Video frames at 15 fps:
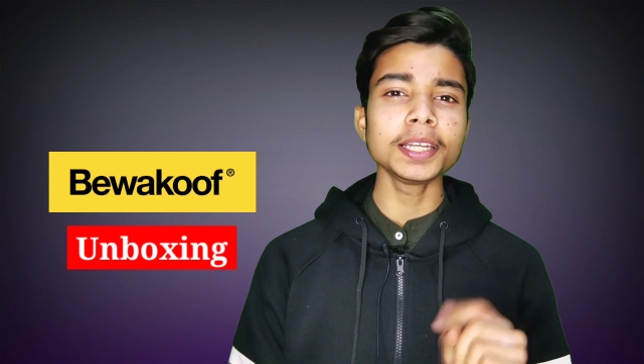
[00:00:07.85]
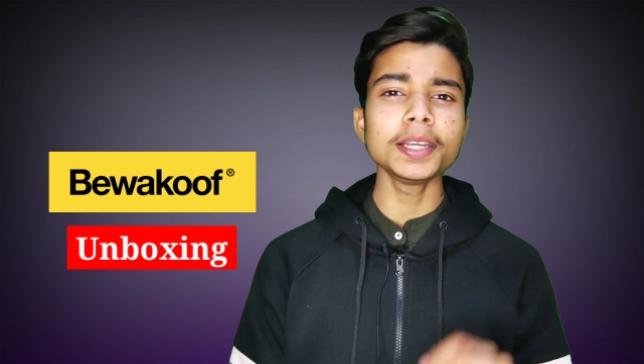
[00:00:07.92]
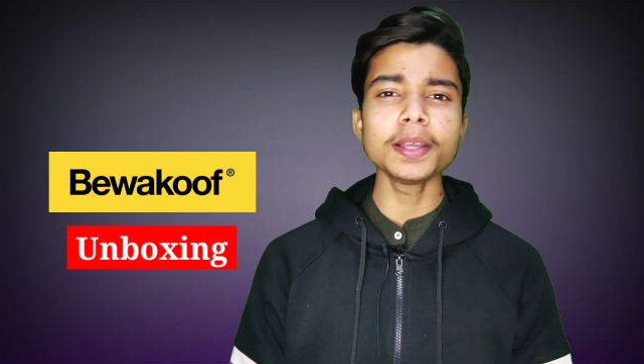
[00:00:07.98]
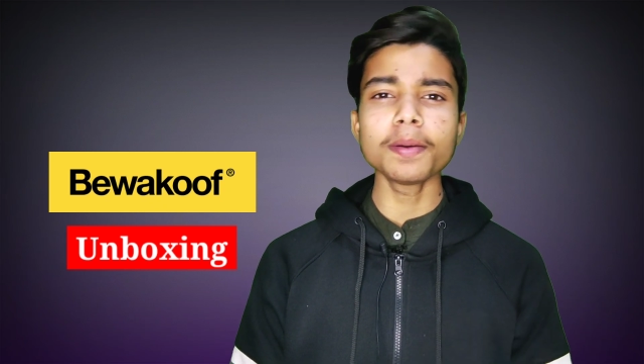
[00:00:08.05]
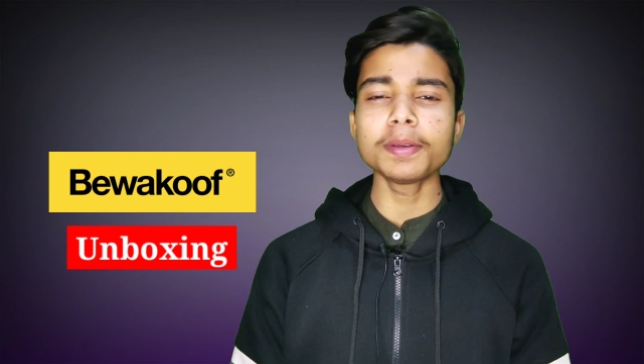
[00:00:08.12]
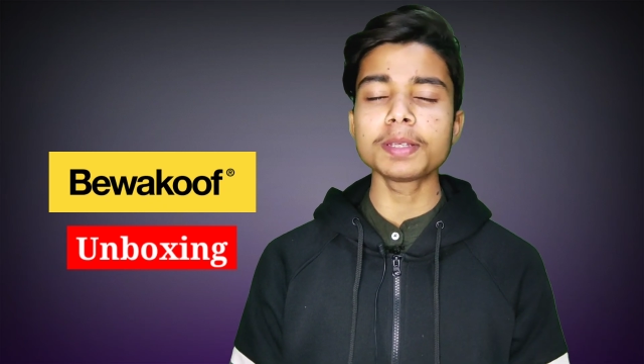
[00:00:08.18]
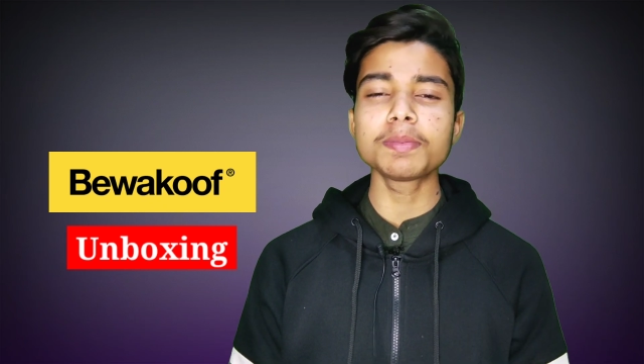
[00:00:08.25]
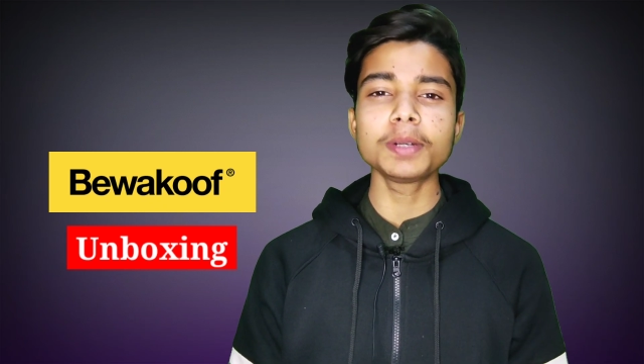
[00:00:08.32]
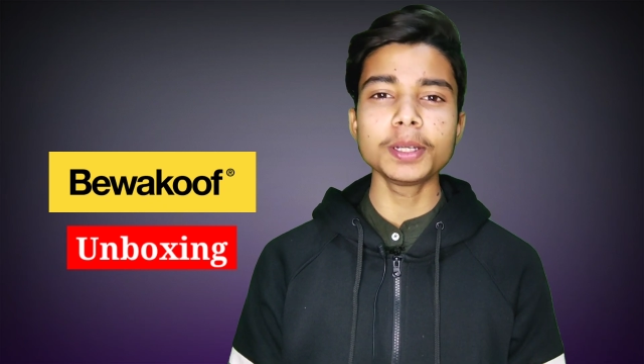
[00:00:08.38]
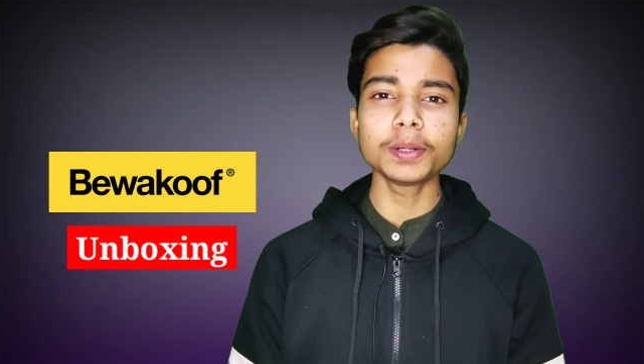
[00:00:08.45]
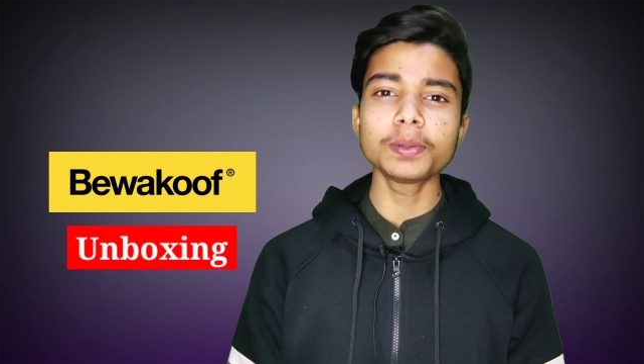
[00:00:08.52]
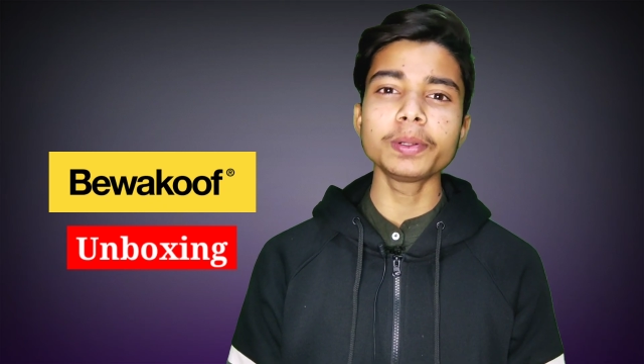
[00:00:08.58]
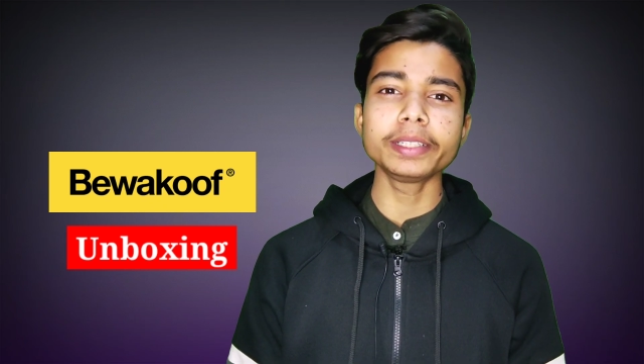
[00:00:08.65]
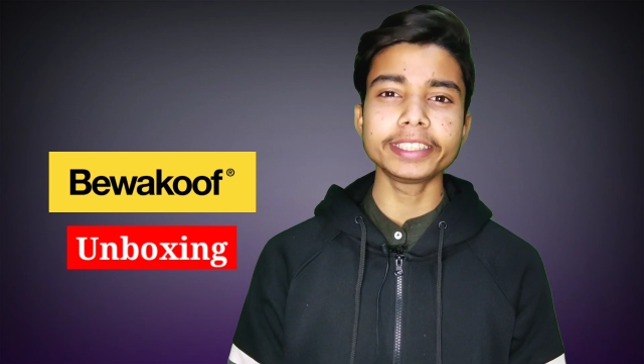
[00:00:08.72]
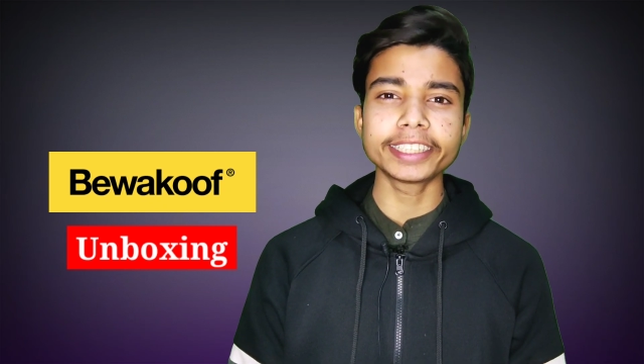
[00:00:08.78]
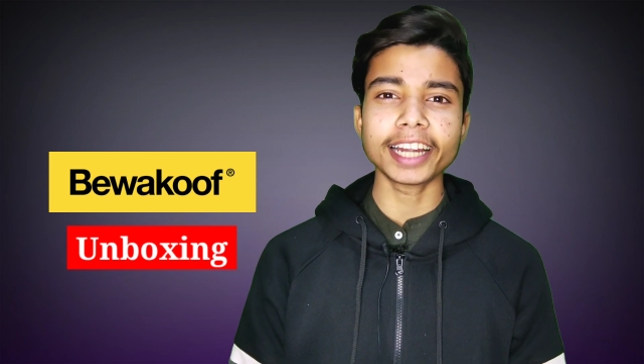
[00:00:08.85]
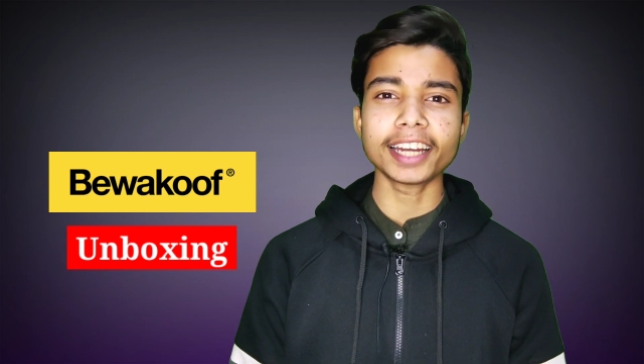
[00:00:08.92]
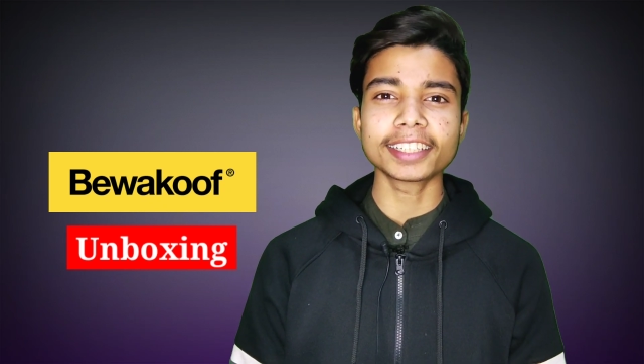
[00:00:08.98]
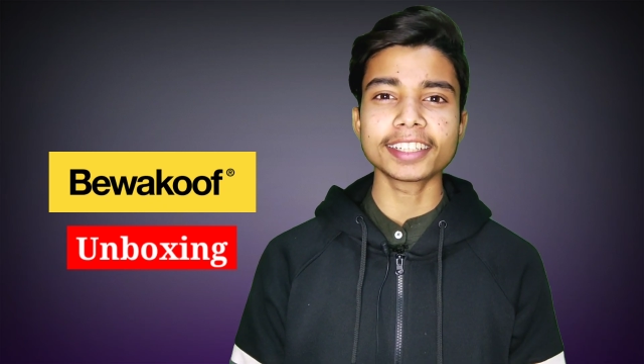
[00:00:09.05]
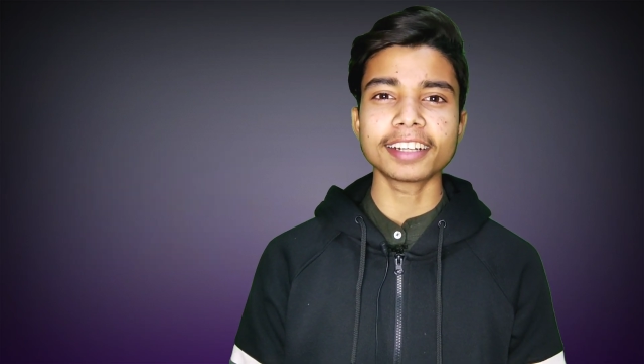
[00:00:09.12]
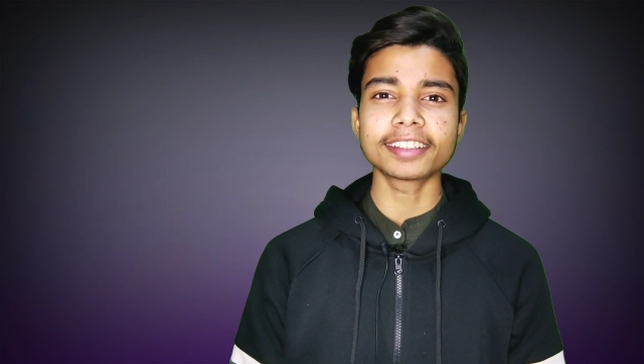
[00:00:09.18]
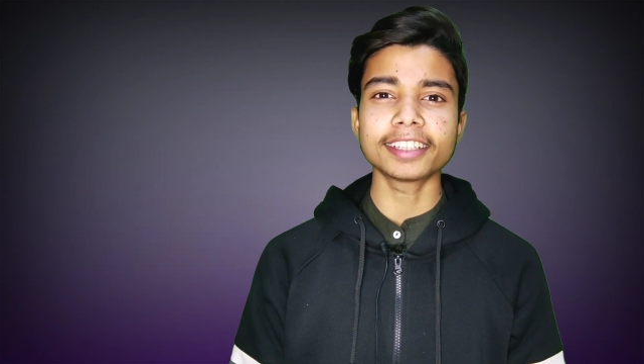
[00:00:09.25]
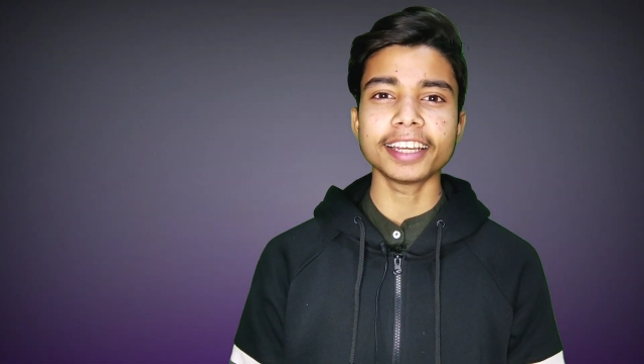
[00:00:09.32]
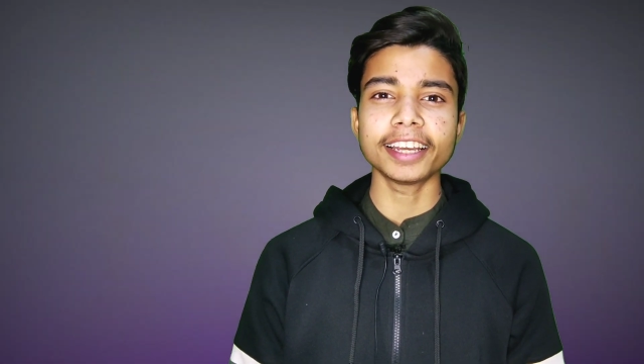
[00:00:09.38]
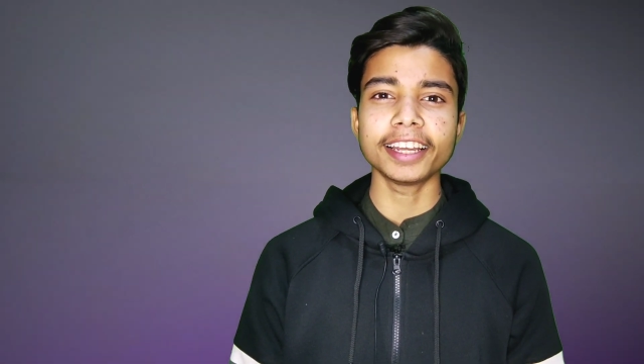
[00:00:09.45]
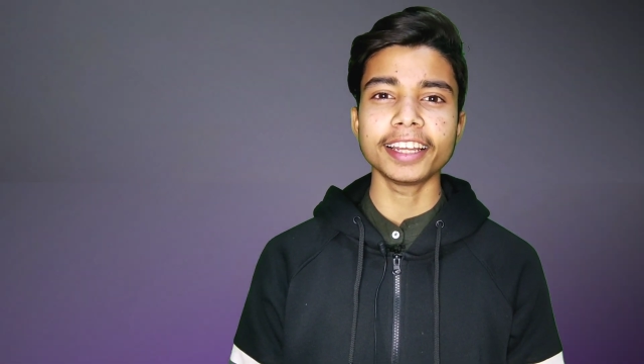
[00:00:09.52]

चलिए अब इस वीडियो को स्टार्ट करते